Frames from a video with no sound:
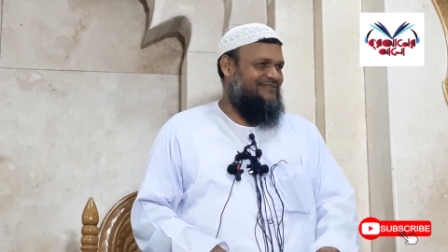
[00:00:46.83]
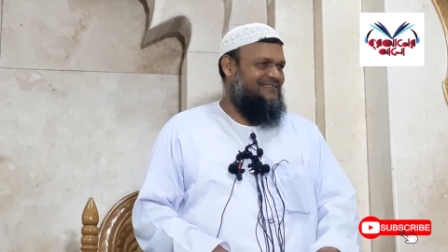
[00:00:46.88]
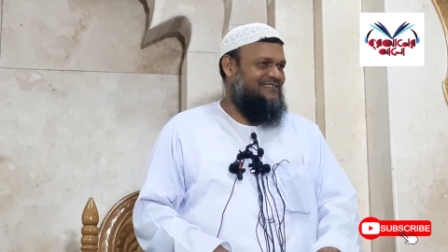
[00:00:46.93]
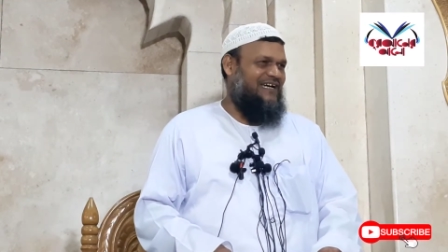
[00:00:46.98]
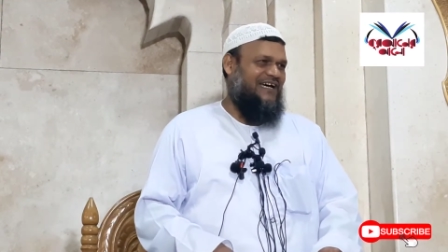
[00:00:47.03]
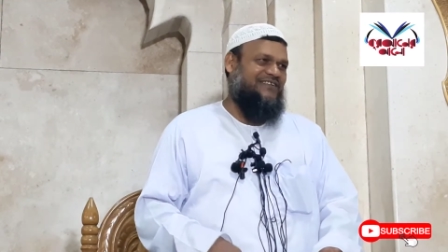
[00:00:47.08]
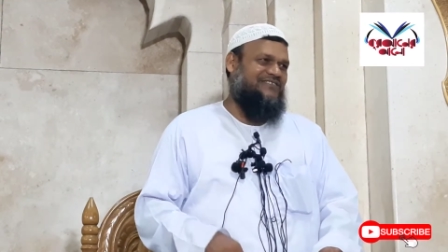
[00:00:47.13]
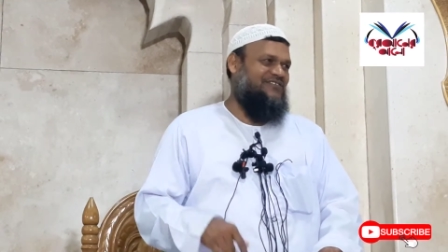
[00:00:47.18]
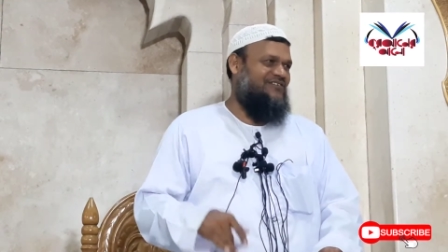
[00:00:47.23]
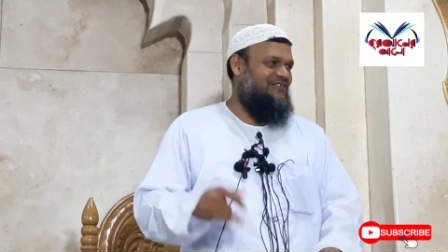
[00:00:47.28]

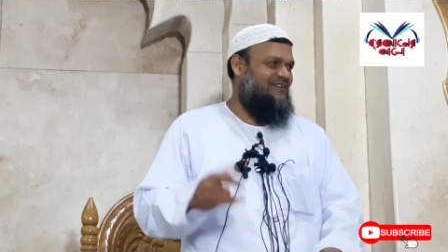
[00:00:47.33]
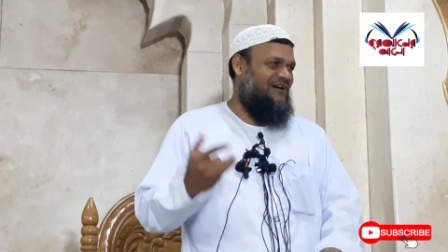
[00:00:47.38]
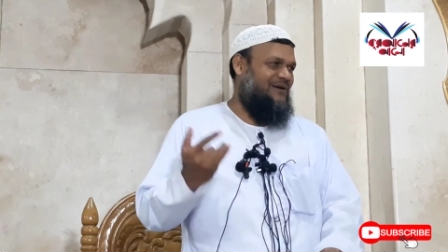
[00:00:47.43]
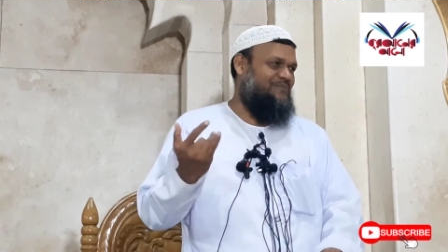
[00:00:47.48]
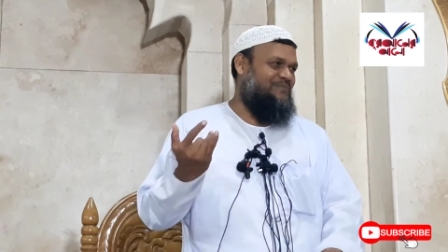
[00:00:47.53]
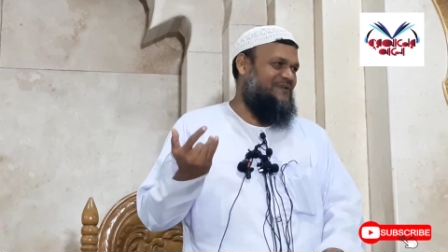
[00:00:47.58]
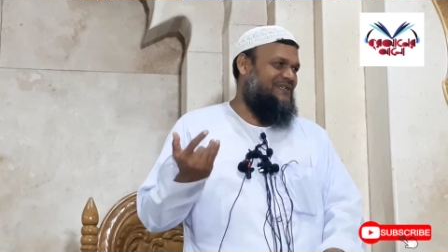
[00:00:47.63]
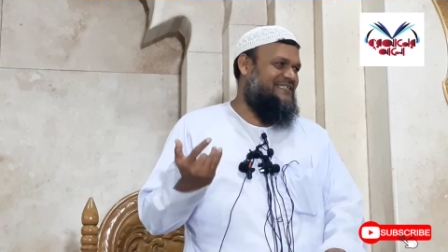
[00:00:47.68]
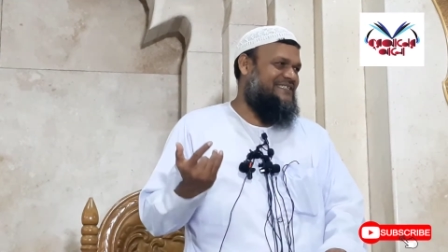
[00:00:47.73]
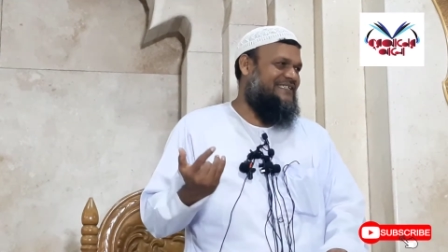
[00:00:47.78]
যার জন্য
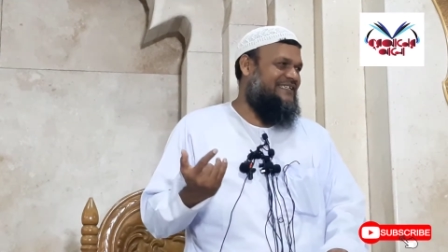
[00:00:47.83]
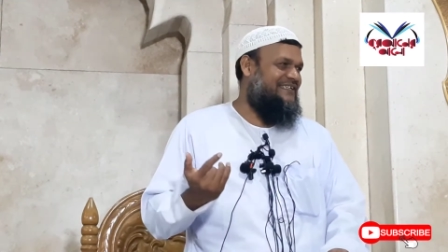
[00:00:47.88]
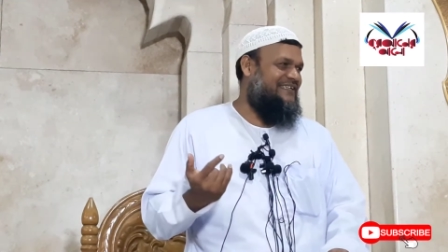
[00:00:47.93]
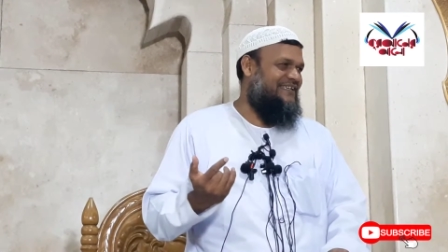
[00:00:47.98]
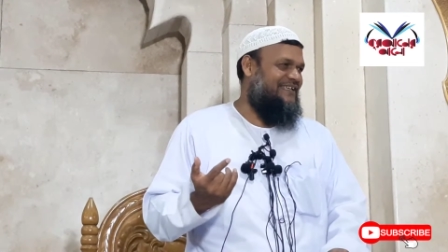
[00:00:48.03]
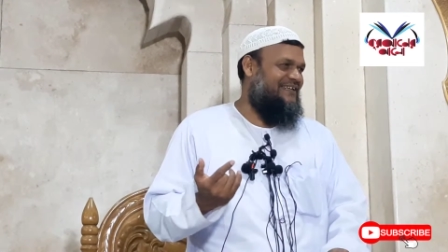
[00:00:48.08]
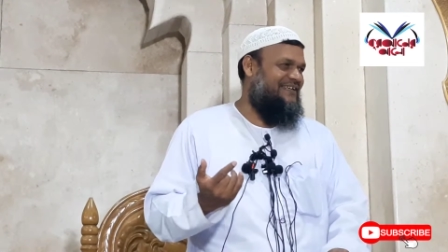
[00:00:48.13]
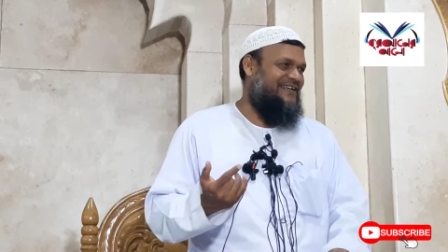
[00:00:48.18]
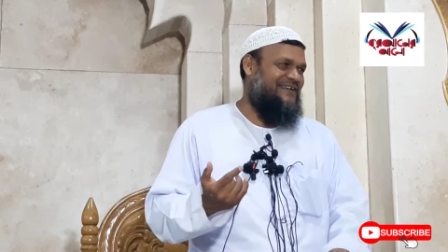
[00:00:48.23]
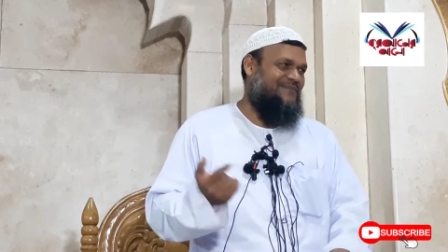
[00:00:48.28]
আপনি
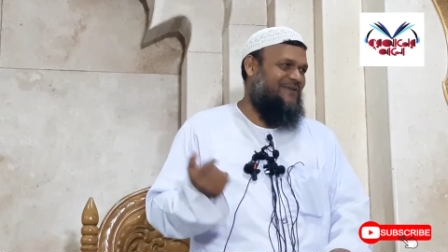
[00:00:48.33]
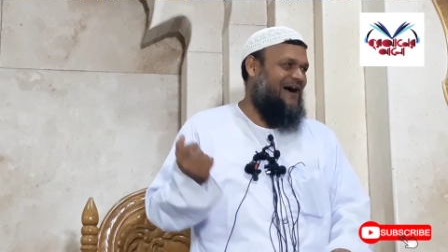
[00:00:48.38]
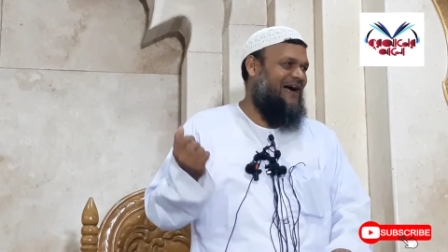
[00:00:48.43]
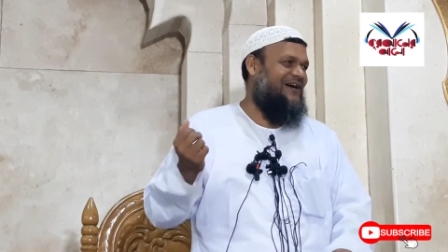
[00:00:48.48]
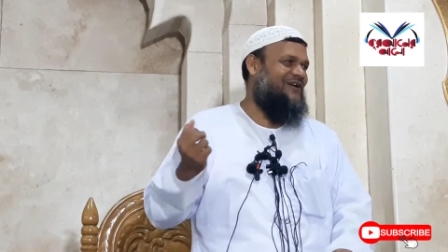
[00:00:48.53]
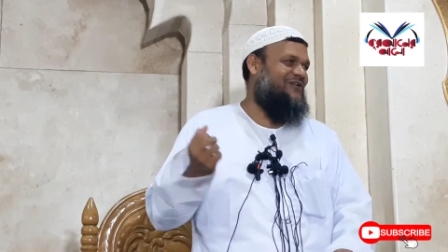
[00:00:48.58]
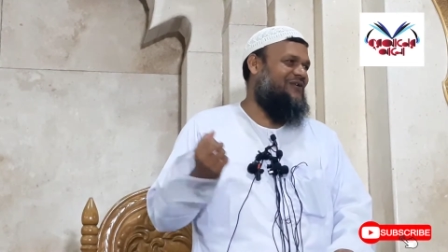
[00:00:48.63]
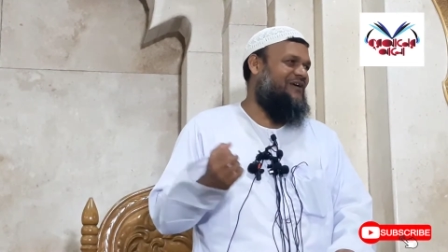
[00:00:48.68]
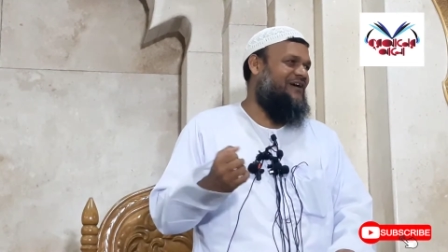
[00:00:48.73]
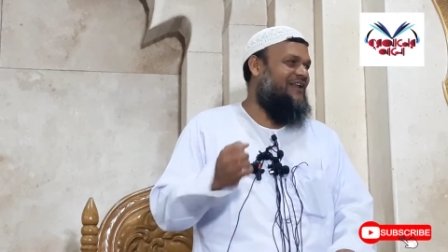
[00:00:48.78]
কিনলেন এটা
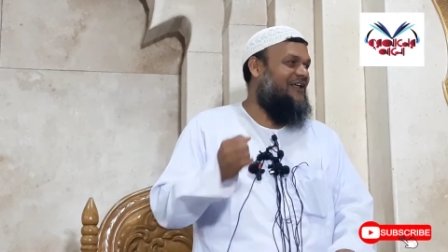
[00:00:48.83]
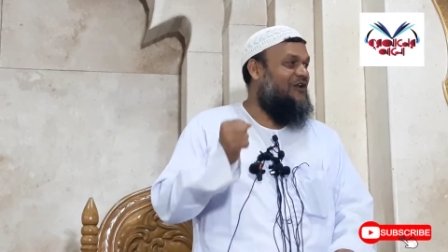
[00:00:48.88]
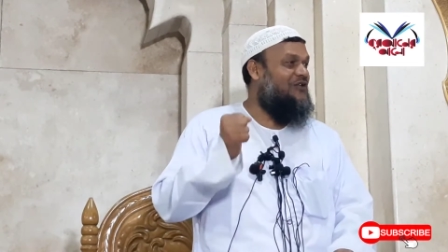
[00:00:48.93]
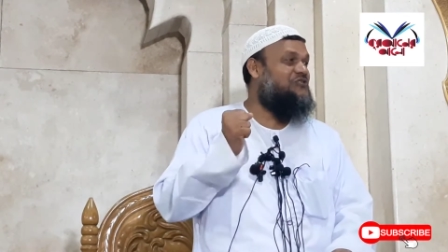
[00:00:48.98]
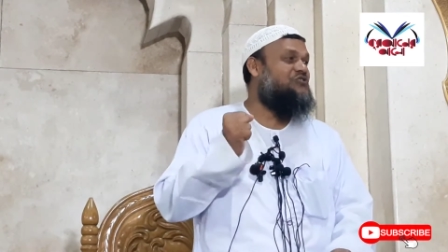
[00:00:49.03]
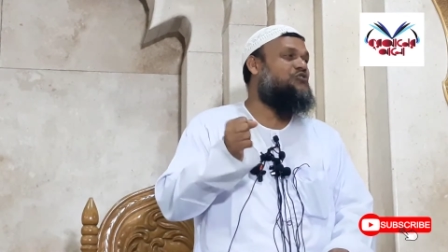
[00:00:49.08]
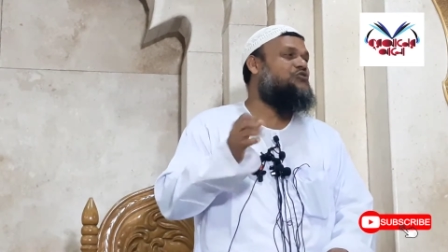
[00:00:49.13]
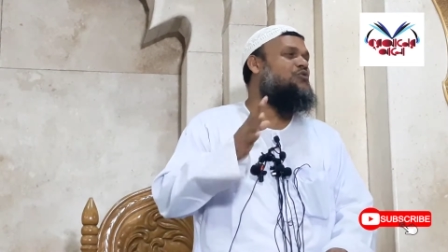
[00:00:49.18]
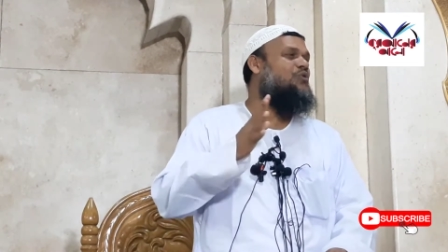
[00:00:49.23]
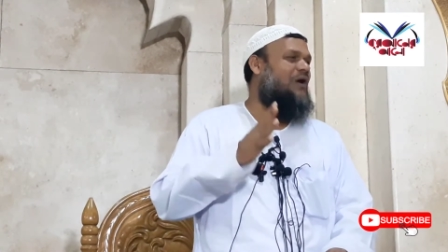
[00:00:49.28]
ভাগ্য না এটা হলো
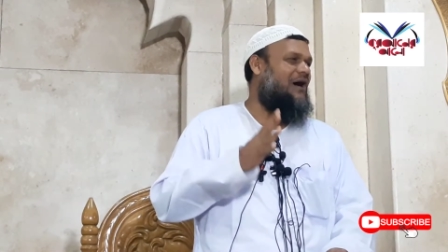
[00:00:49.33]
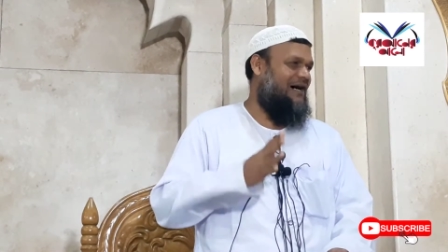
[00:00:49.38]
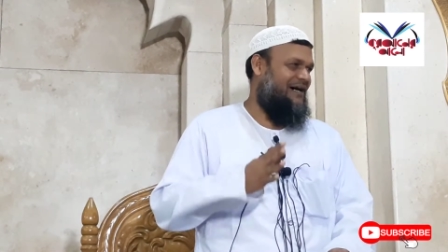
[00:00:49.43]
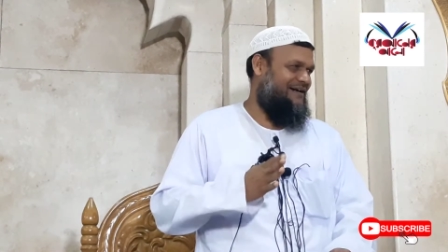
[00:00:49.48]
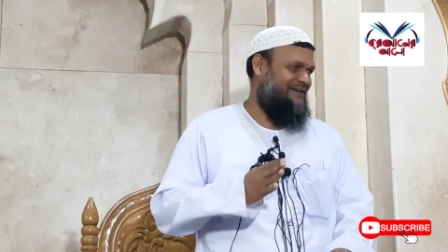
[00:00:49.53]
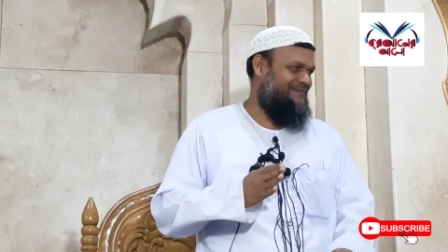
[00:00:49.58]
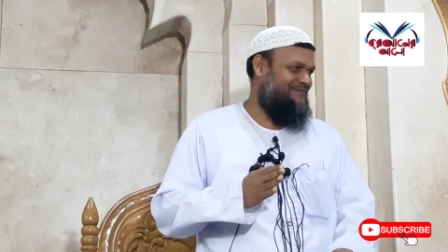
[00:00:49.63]
জুয়া